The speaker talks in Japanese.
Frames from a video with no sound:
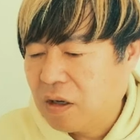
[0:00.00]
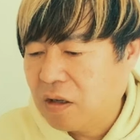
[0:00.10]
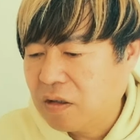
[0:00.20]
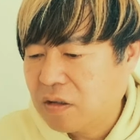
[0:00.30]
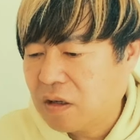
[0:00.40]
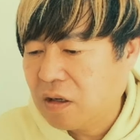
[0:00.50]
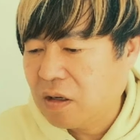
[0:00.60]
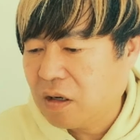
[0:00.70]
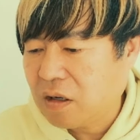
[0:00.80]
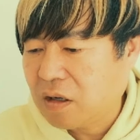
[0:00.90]
返済
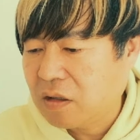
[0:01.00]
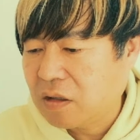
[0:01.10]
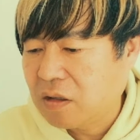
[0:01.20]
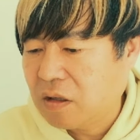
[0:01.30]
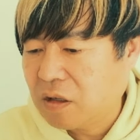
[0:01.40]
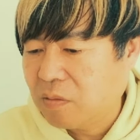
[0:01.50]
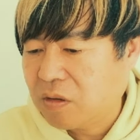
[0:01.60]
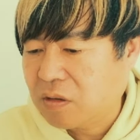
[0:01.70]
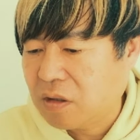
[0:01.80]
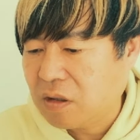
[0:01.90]
が簡単にでき
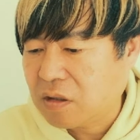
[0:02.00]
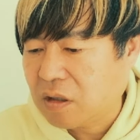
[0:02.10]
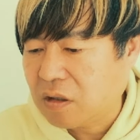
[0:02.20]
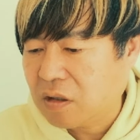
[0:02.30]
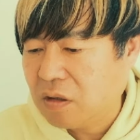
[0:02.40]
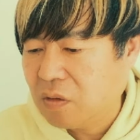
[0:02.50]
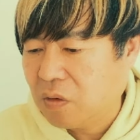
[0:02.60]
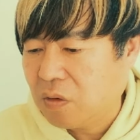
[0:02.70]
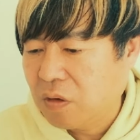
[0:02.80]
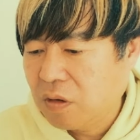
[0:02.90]
ますし、借金
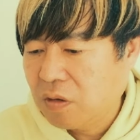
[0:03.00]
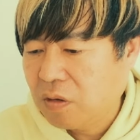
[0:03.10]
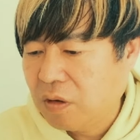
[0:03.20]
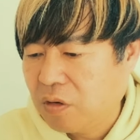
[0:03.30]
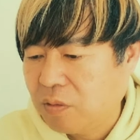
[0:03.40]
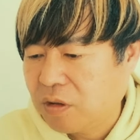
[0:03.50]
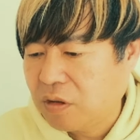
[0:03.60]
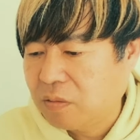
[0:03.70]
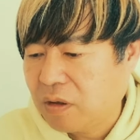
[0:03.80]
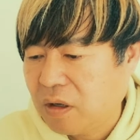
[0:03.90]
を振り込み
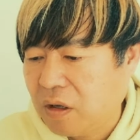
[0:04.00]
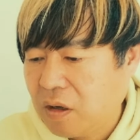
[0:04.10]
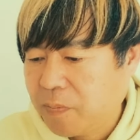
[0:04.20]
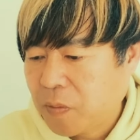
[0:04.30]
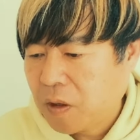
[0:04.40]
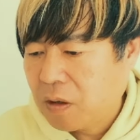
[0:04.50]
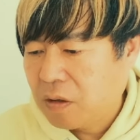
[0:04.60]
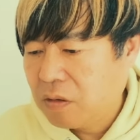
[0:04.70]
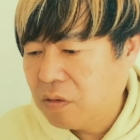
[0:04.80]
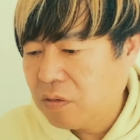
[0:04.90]
する場合、
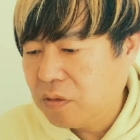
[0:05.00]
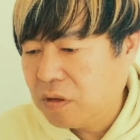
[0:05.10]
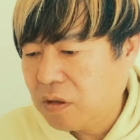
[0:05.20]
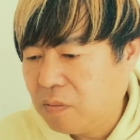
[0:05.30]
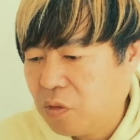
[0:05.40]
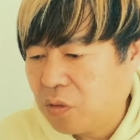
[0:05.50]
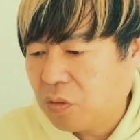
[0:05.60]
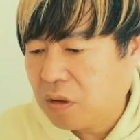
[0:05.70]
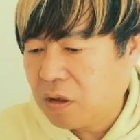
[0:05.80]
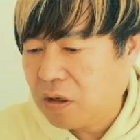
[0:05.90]
入金
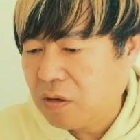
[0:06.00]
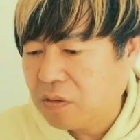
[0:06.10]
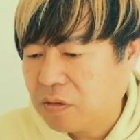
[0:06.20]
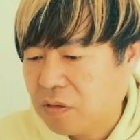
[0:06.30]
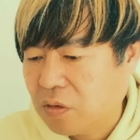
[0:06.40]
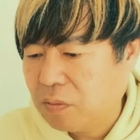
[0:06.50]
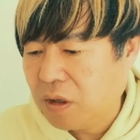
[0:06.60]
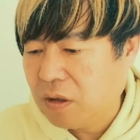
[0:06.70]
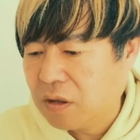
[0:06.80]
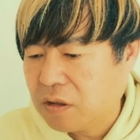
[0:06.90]
元が借り主と
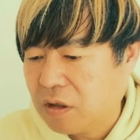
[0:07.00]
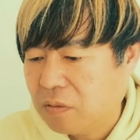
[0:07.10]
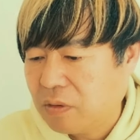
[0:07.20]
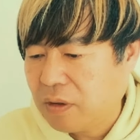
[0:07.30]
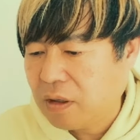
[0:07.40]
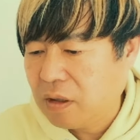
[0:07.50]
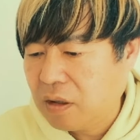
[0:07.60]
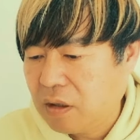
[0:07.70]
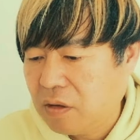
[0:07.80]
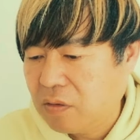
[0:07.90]
名義が違う場合、
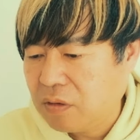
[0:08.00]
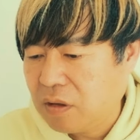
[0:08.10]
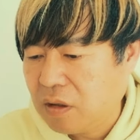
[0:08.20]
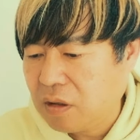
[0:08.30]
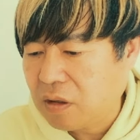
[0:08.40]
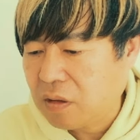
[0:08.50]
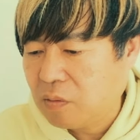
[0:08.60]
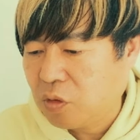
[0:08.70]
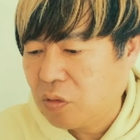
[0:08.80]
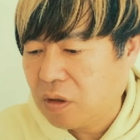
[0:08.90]
入金
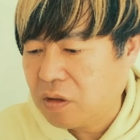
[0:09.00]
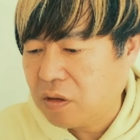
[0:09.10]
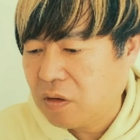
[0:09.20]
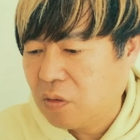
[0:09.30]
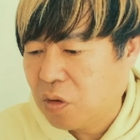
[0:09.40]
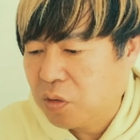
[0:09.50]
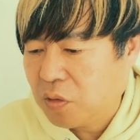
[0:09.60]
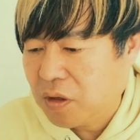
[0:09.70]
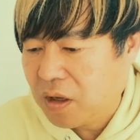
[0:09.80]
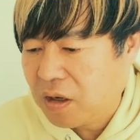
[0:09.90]
元が違うこ
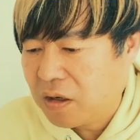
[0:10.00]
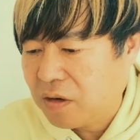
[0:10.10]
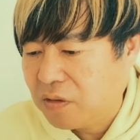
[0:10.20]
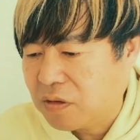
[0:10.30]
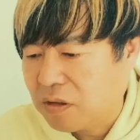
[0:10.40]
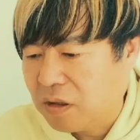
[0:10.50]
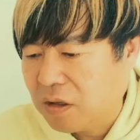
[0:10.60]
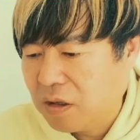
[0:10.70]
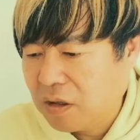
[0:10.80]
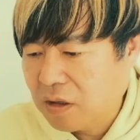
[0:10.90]
とで借り主に